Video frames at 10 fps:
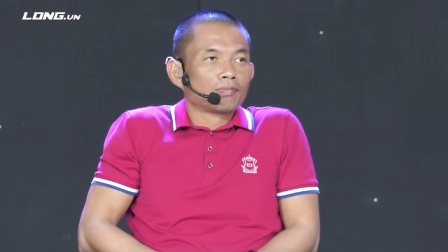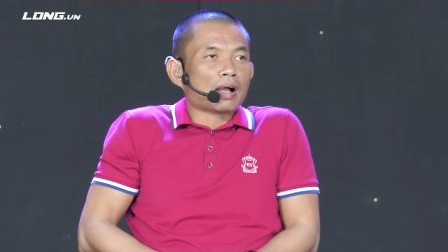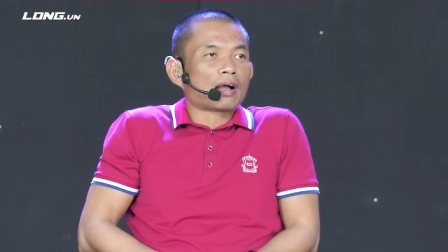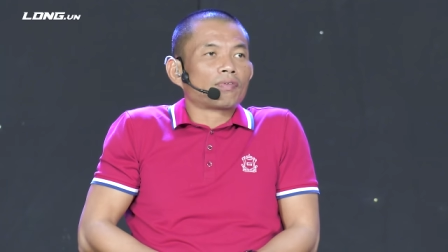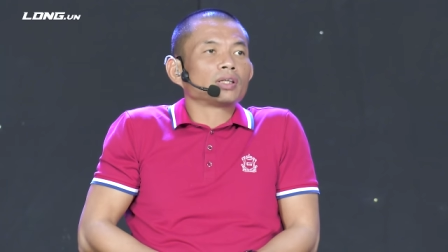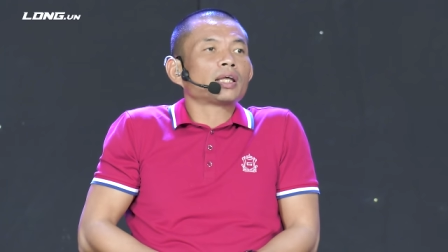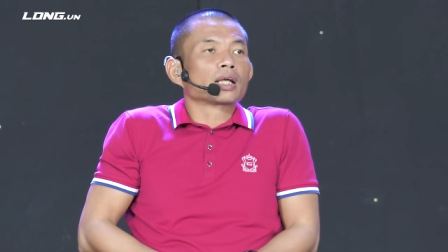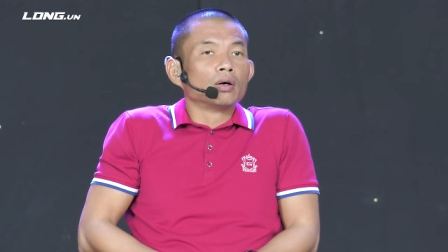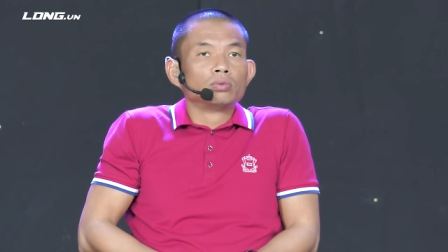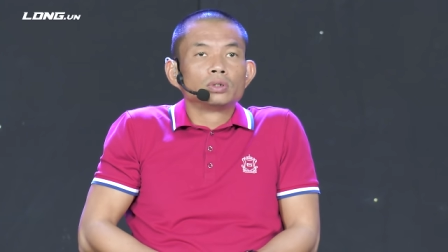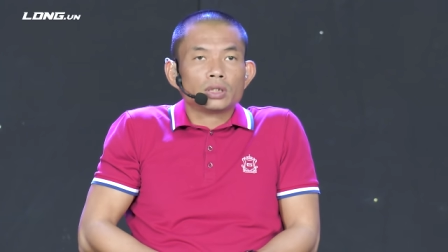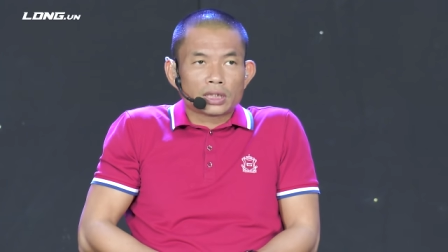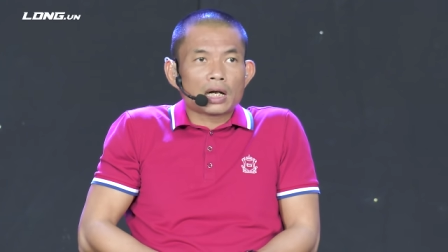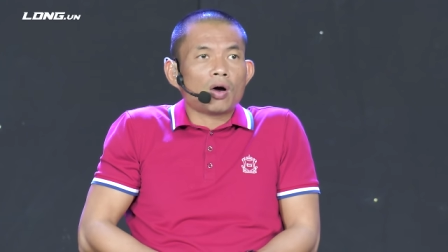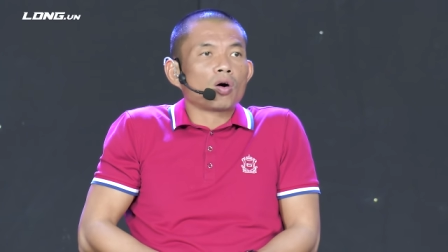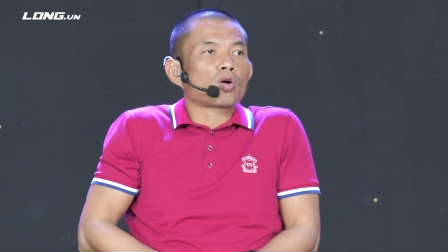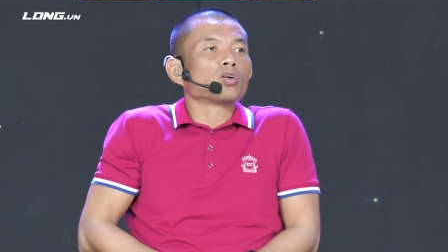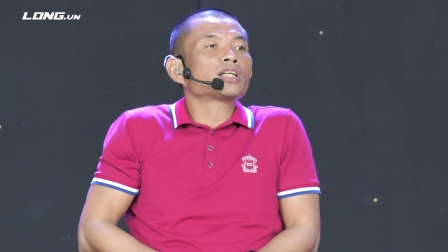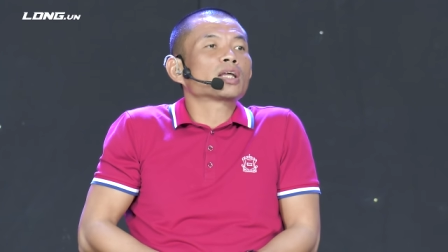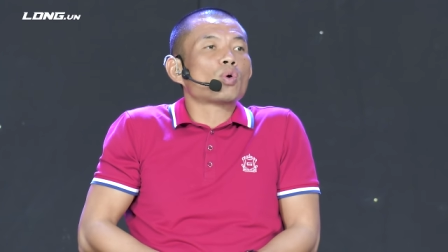mà vẫn thành công thực ra là họ có
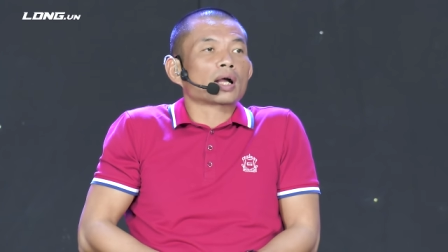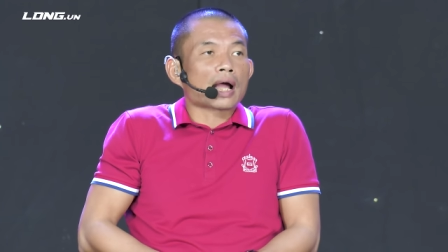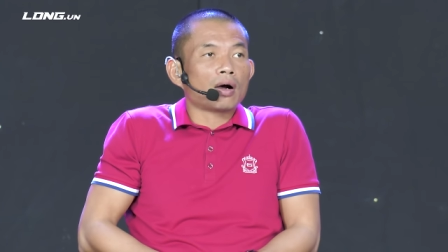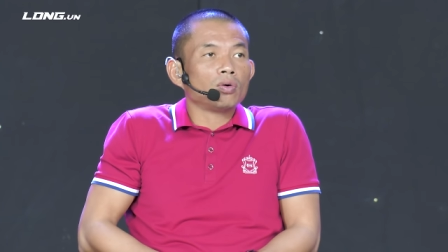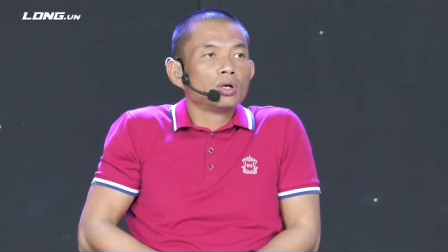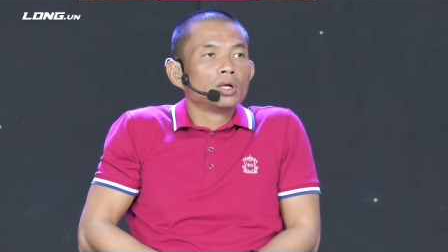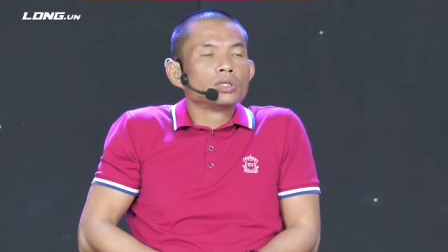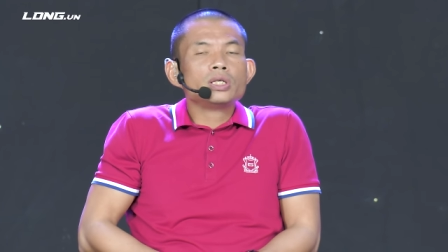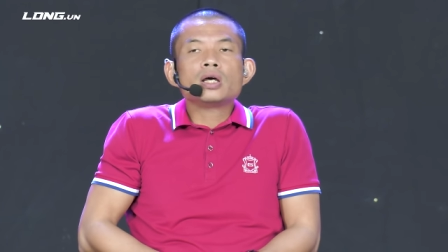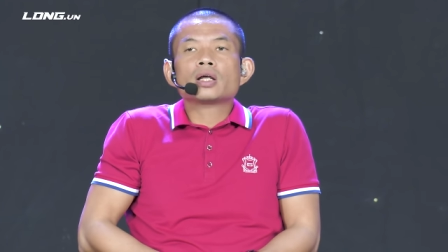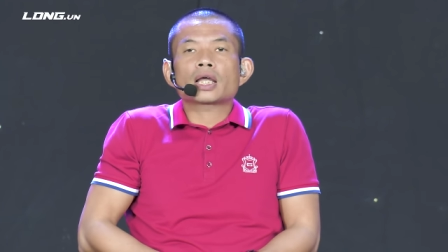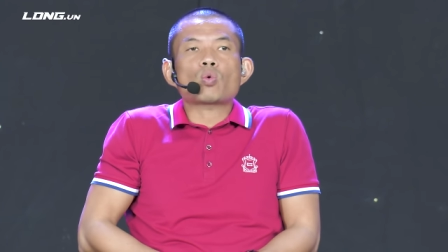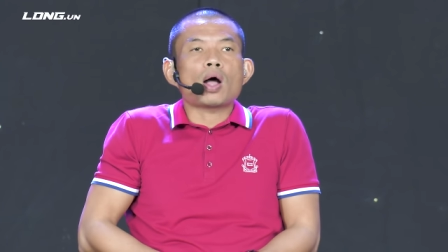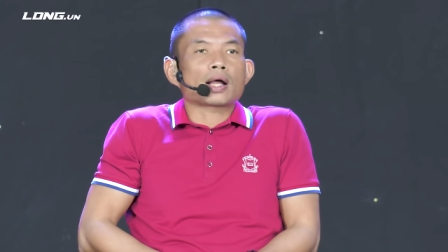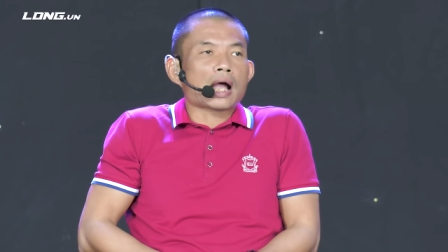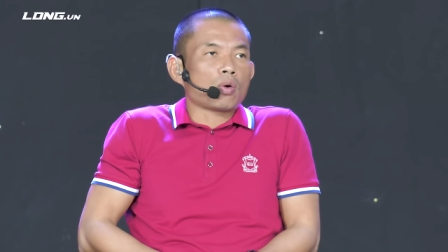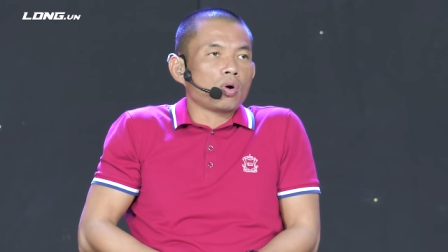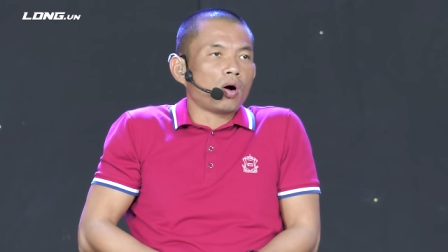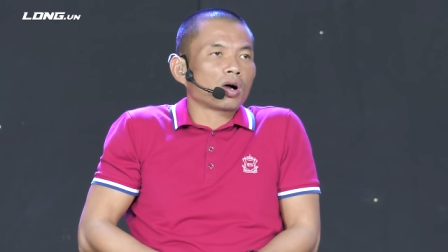chạy quảng cáo nhưng cái quảng cáo của họ